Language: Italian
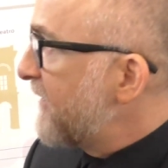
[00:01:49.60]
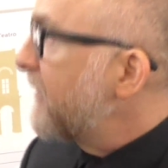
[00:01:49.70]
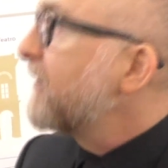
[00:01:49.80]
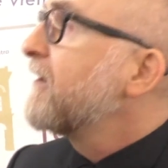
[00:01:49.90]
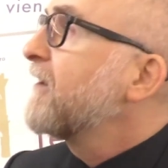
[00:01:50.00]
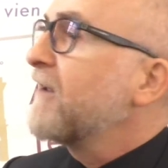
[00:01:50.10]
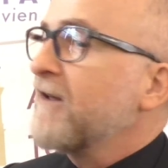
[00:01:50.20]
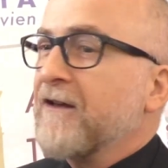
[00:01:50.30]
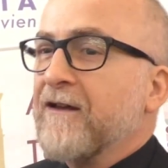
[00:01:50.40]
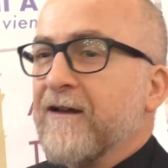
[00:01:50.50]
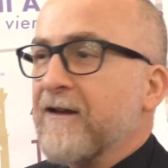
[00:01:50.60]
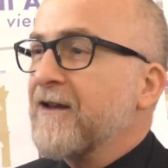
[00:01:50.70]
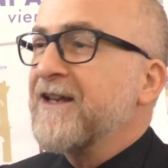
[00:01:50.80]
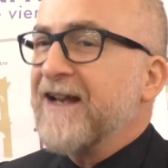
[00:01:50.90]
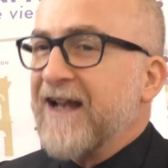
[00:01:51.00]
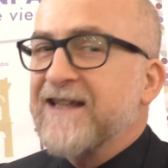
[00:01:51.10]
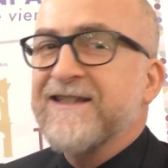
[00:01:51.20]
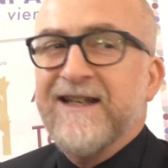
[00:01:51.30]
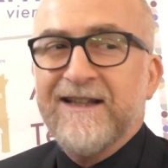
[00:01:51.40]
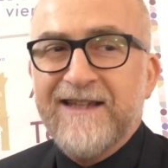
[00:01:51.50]
eh, i
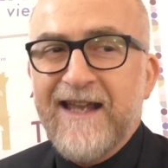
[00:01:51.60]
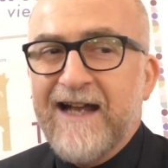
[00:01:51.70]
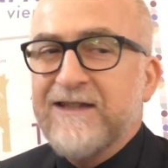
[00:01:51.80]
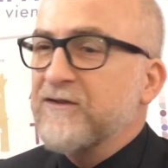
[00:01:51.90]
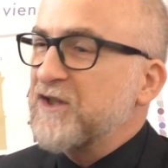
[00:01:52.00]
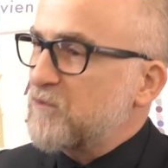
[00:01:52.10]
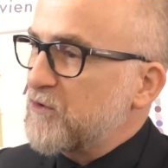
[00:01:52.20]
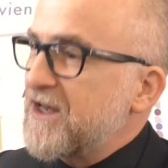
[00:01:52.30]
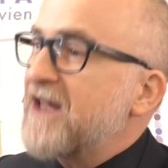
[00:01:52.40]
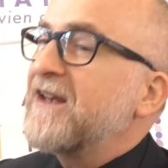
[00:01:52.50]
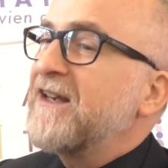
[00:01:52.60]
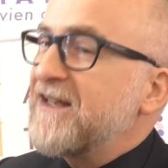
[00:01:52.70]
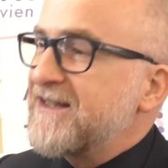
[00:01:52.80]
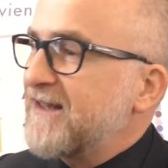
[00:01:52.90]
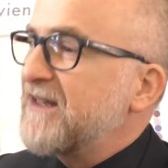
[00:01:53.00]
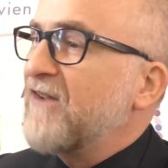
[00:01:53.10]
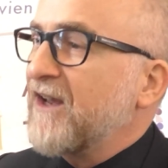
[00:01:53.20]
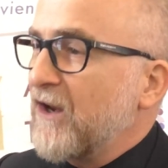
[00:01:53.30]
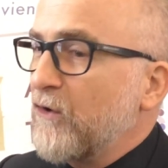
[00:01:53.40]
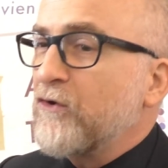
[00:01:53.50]
ragazzi al teatro, di sposare l'iniziativa
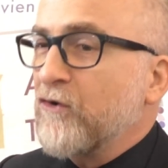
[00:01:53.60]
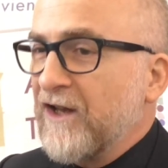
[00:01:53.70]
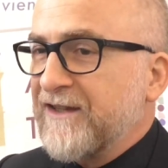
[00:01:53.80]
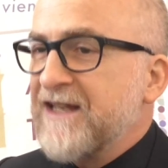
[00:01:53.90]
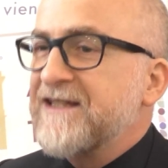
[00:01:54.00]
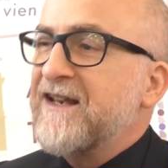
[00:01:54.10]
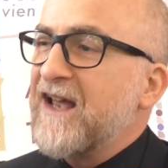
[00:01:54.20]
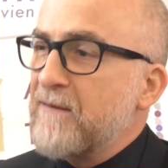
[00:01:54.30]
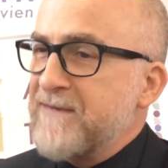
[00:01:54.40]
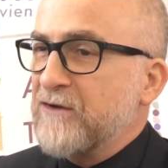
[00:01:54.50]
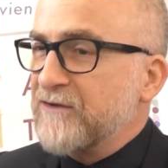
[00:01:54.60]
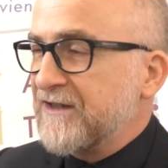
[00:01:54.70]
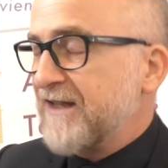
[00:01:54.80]
anche loro con la tessera Amico del